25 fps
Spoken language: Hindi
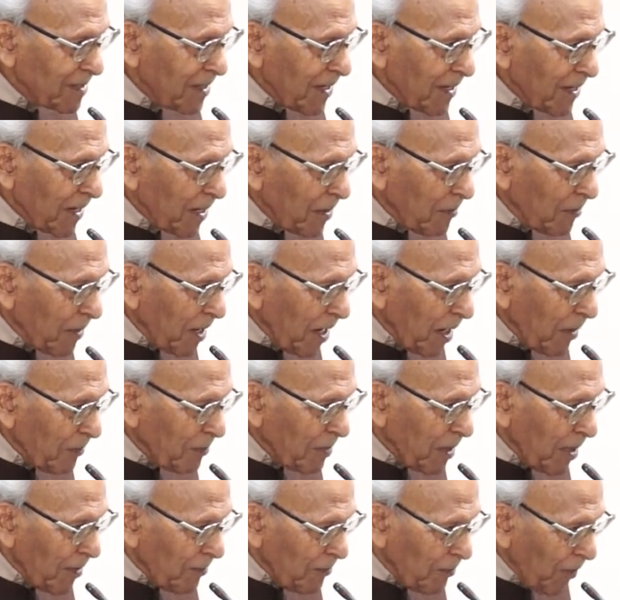थे कि हमारा
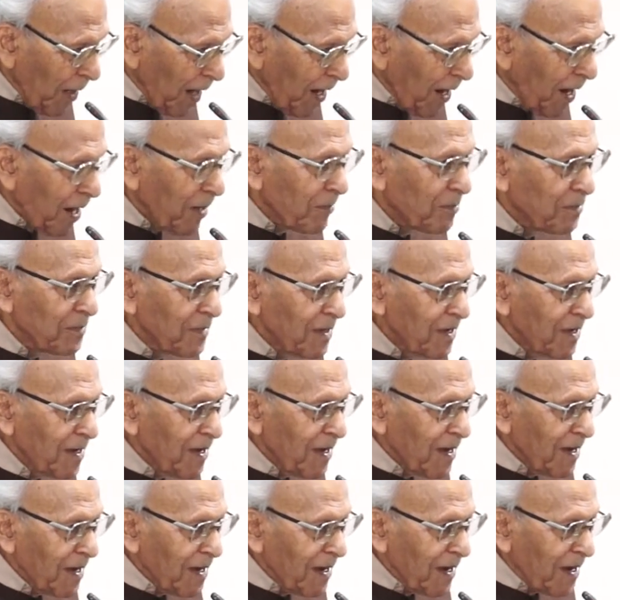अपना बाप
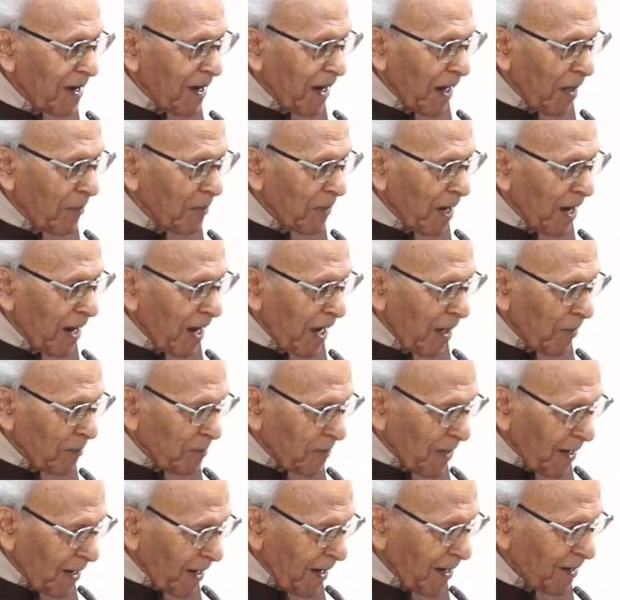हमारा
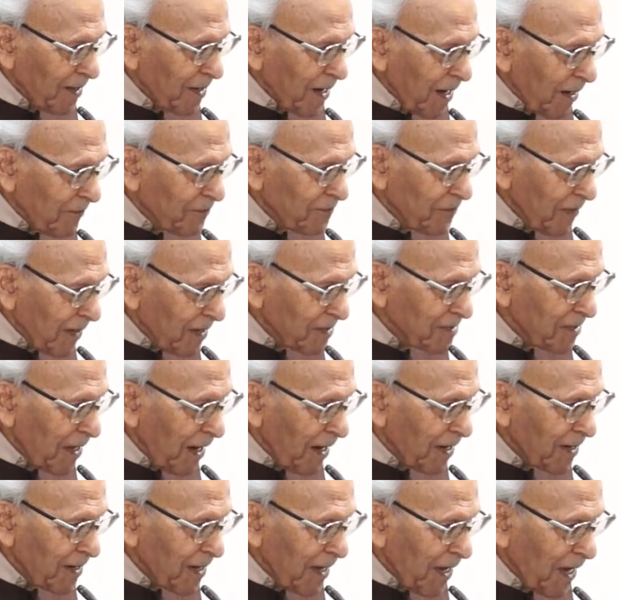अपना घर का फर्द
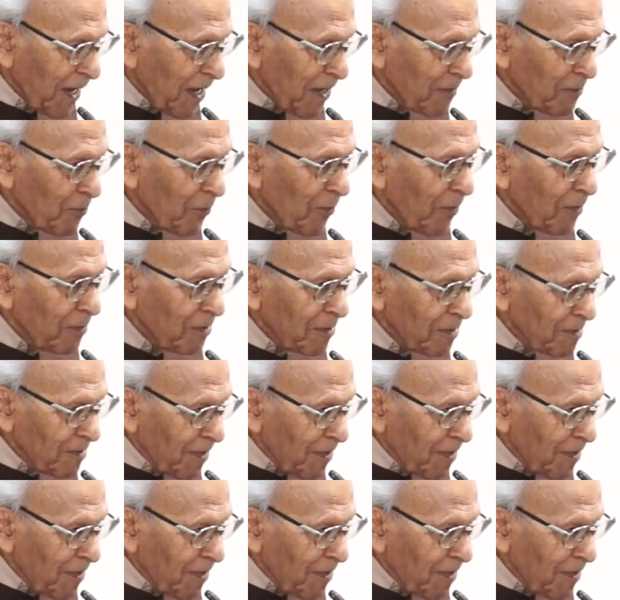आ गया है वो